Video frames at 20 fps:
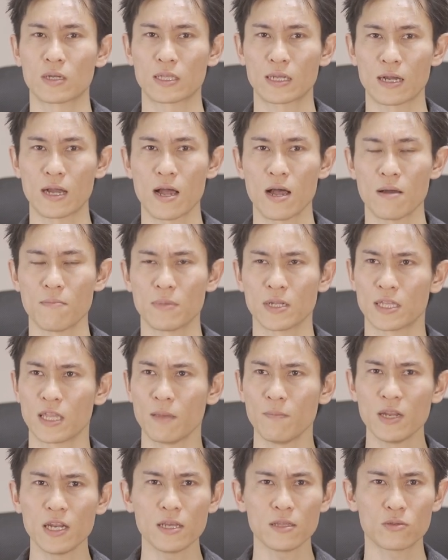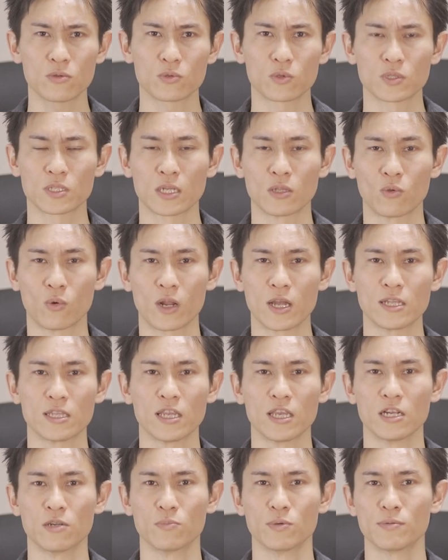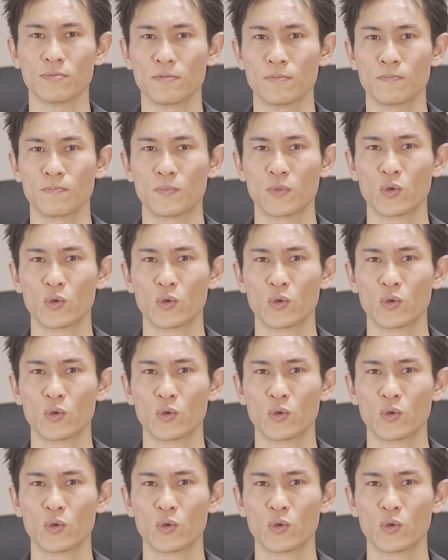方がデメリットとして捉えている部分を